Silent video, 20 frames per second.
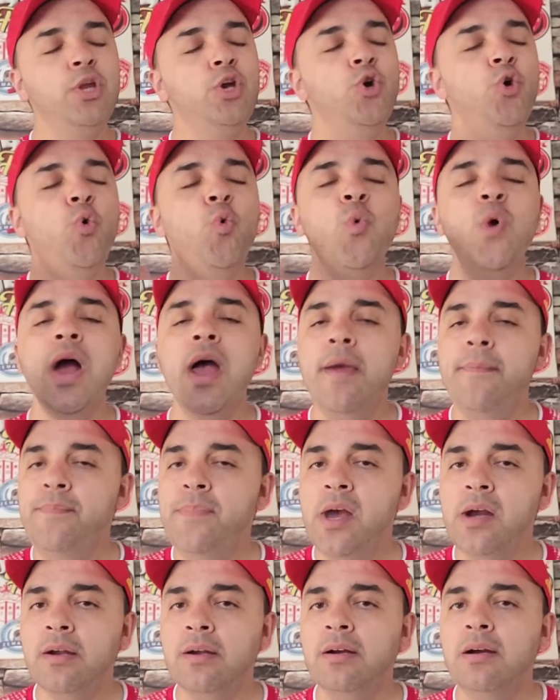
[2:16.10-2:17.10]
هو
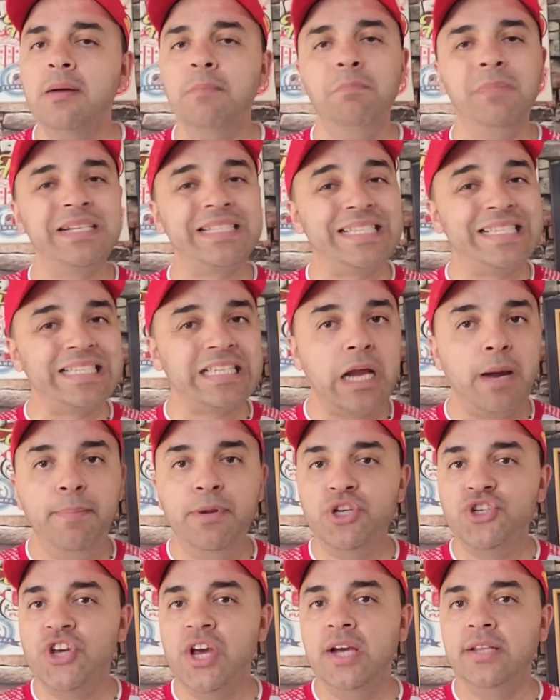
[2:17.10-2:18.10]
انك ما
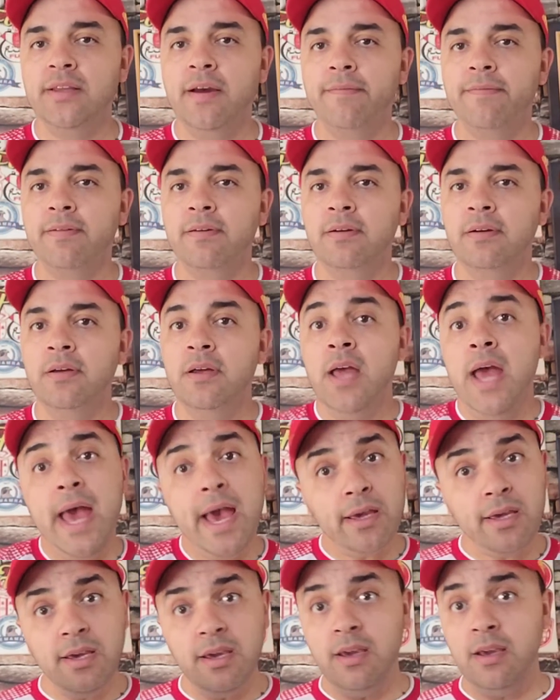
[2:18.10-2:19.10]
تستقبلش هدف
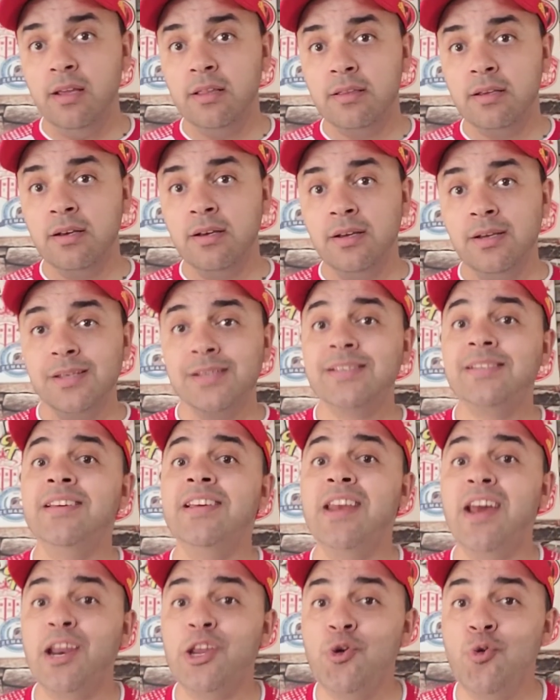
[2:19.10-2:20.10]
اكيد
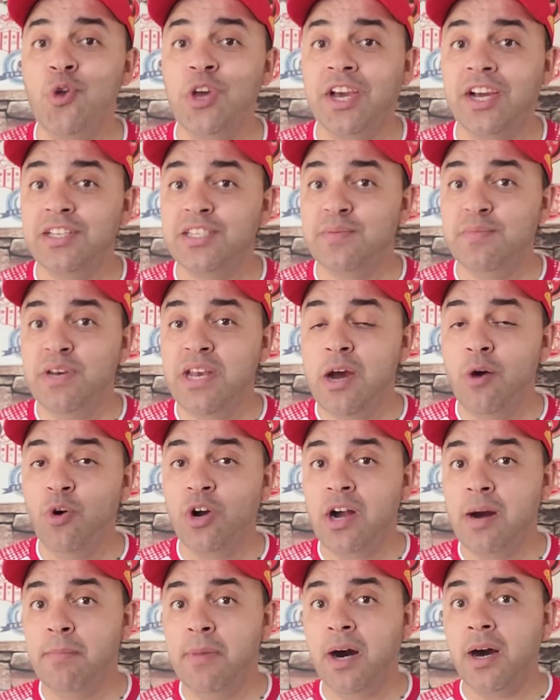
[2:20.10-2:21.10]
السيناريو اللي كنتمناوه
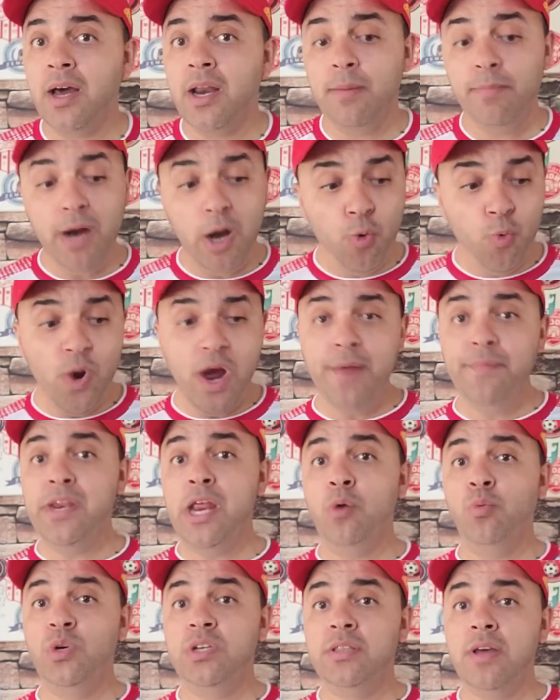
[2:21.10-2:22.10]
كمغاربه هو ان
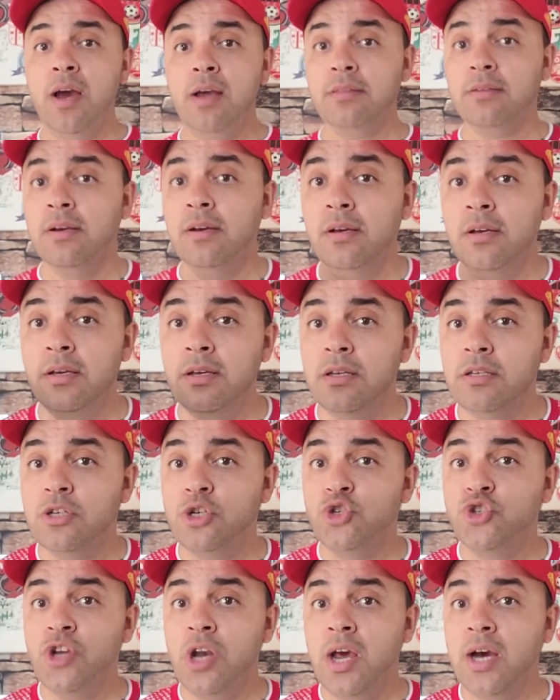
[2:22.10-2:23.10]
الوداد
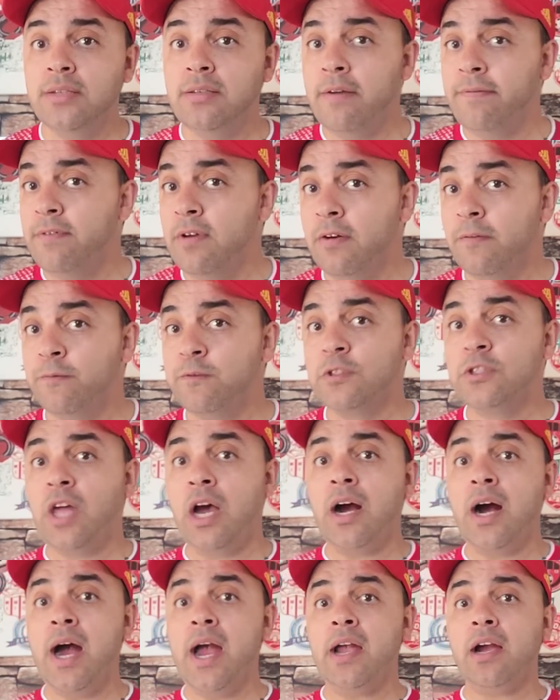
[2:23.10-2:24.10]
يسجل هدف في
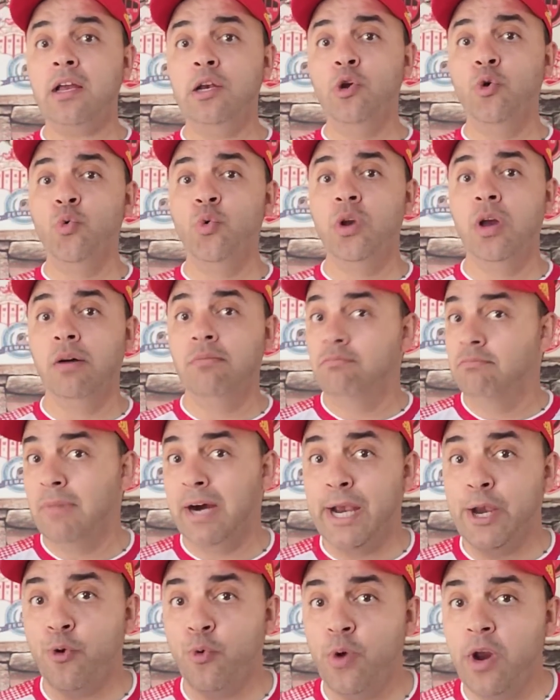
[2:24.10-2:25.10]
الدقائق الاولى
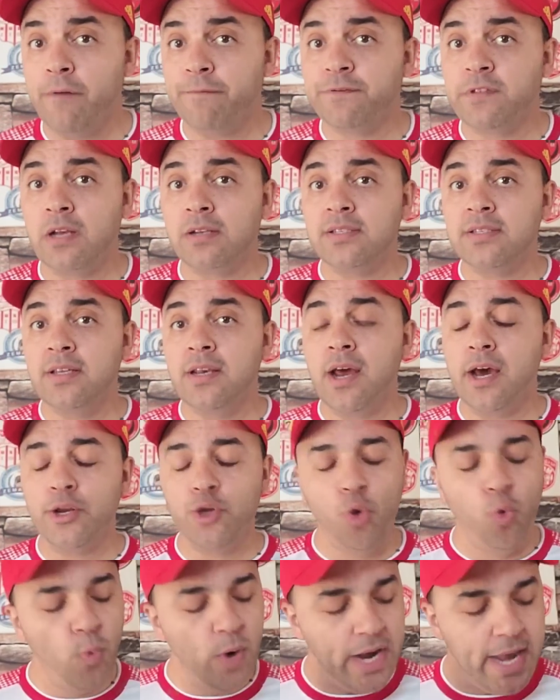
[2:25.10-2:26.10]
غيكون افضل
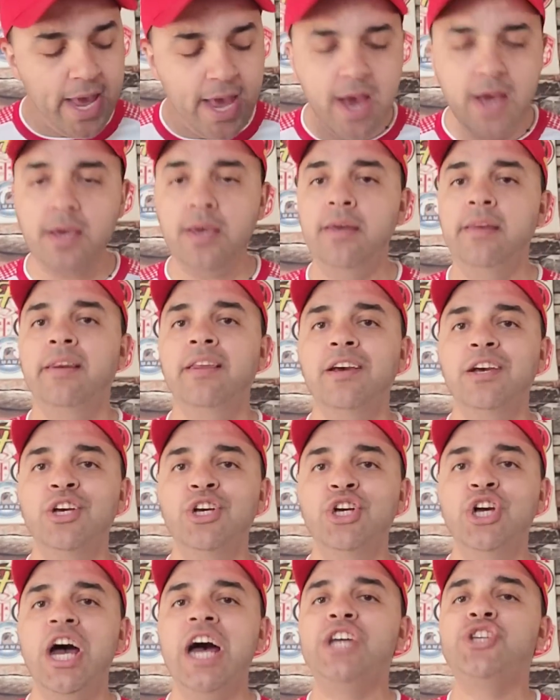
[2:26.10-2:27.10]
سيناريو ولكن
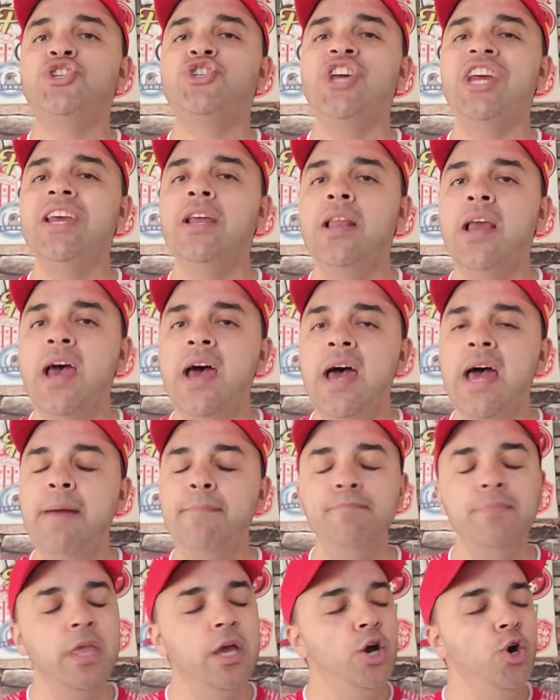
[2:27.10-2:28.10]
الشيء الاهم
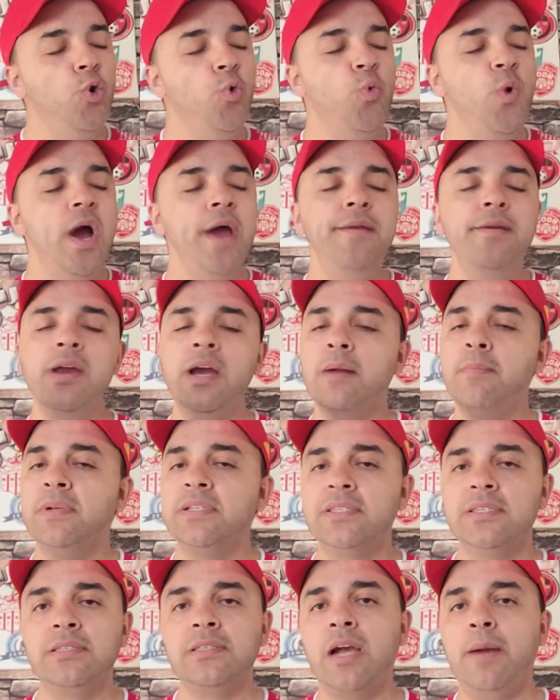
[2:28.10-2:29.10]
هو انك ما
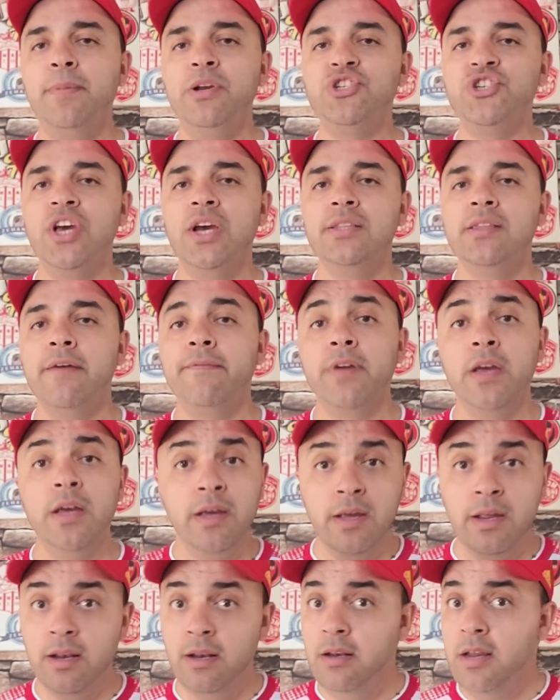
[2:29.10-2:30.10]
تستقبلش هدف
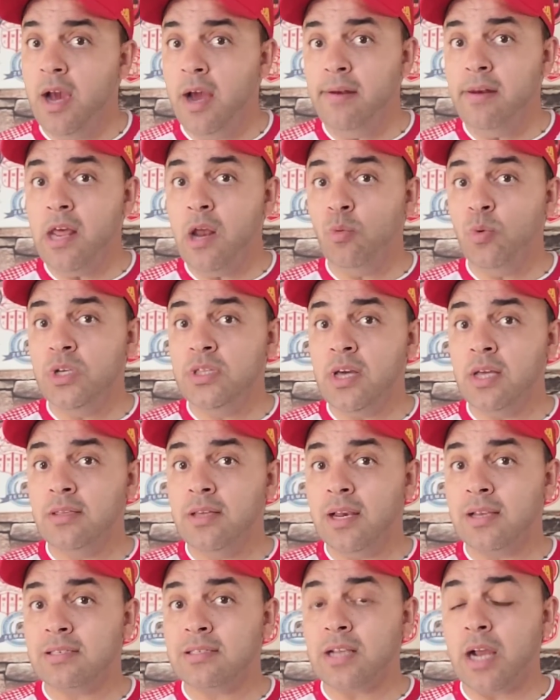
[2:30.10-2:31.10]
لان الوداد اذا
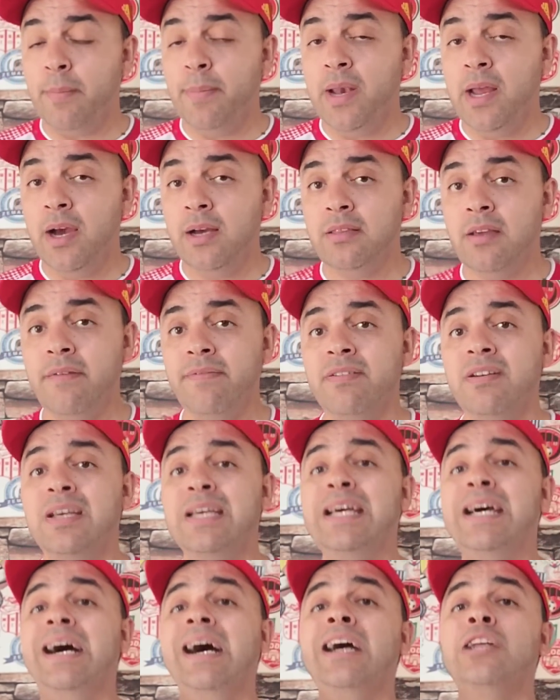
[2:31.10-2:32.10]
استقبل هدف
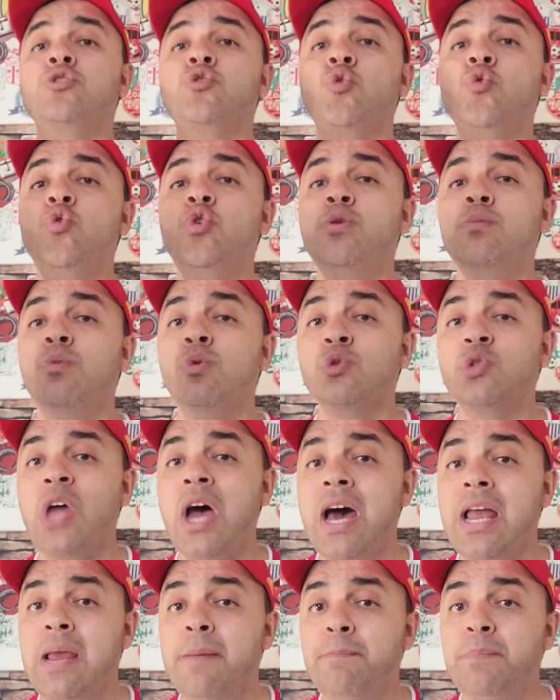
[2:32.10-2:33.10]
غتكون
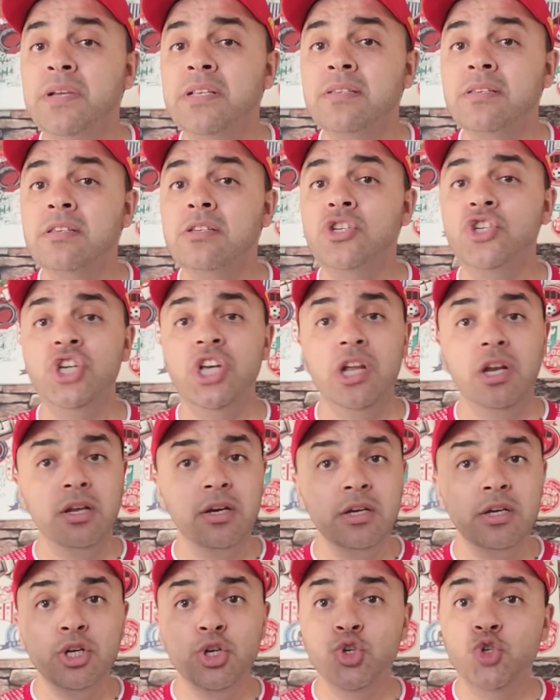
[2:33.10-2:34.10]
مطالب بتسجيل
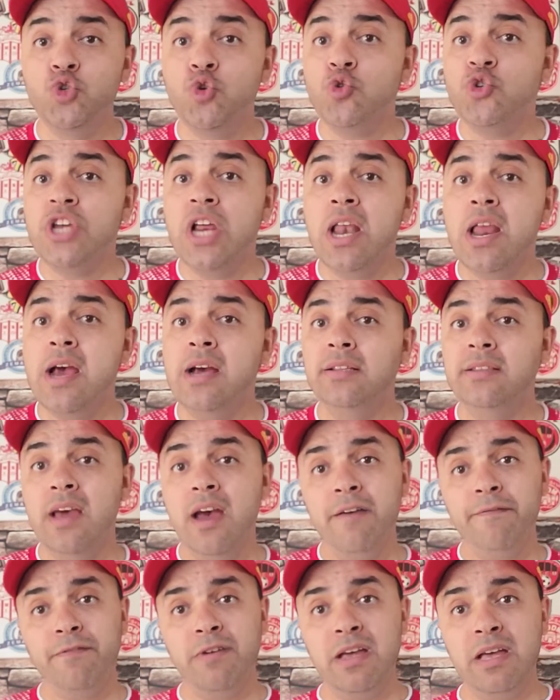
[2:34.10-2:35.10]
جوج ديال الاهداف
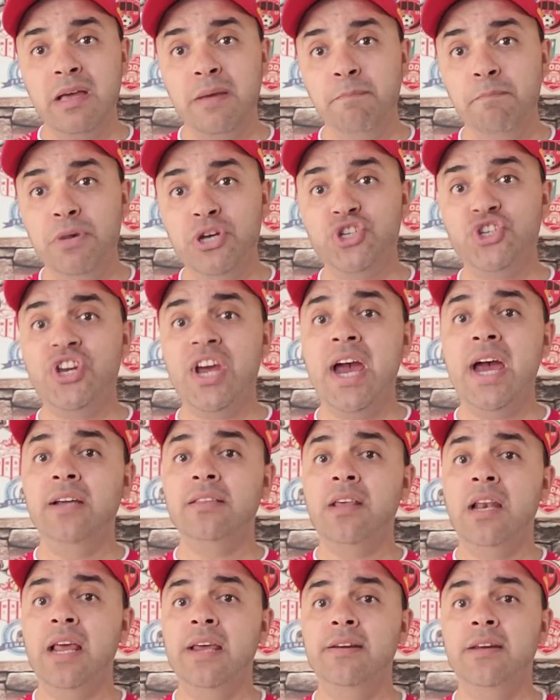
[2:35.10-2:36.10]
باش
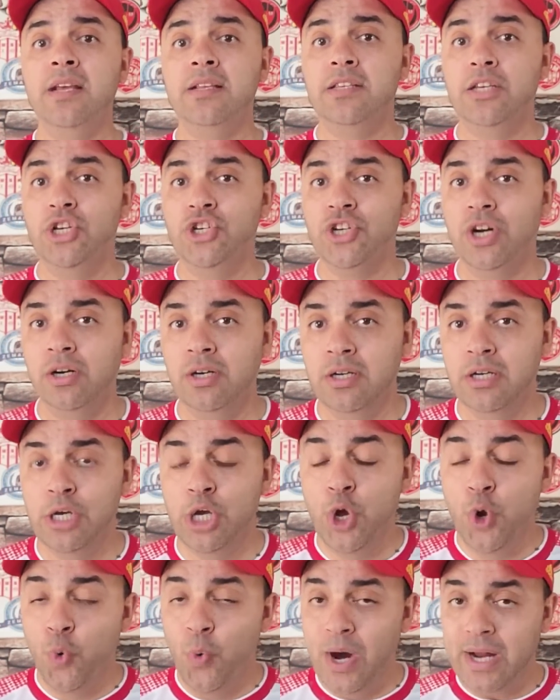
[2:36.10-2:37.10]
تعادل النتيجه
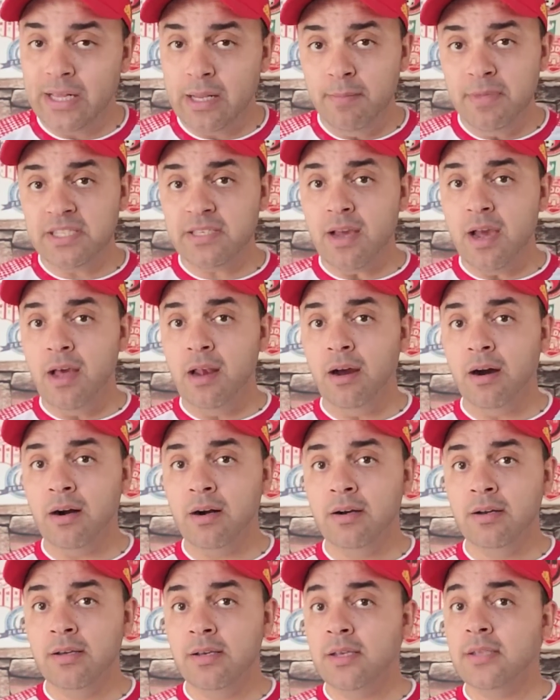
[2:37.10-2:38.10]
وهذه المساله
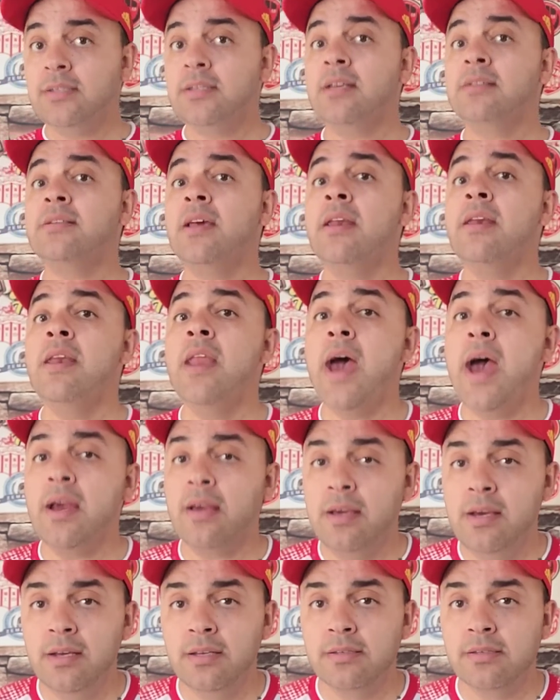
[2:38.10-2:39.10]

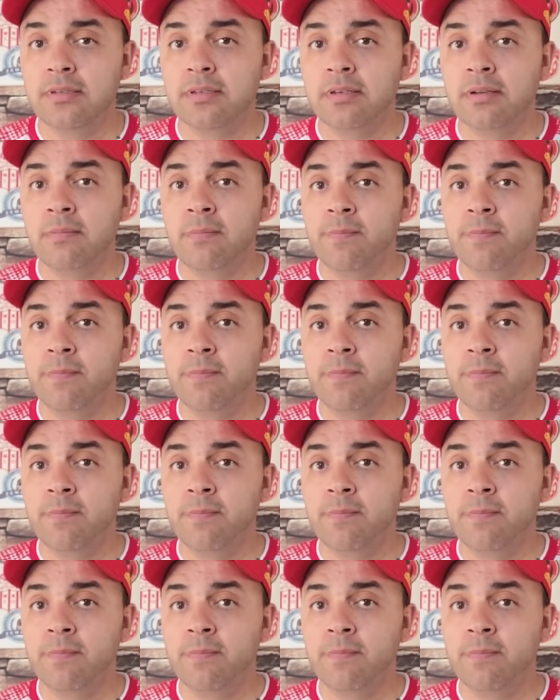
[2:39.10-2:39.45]
ستنعكس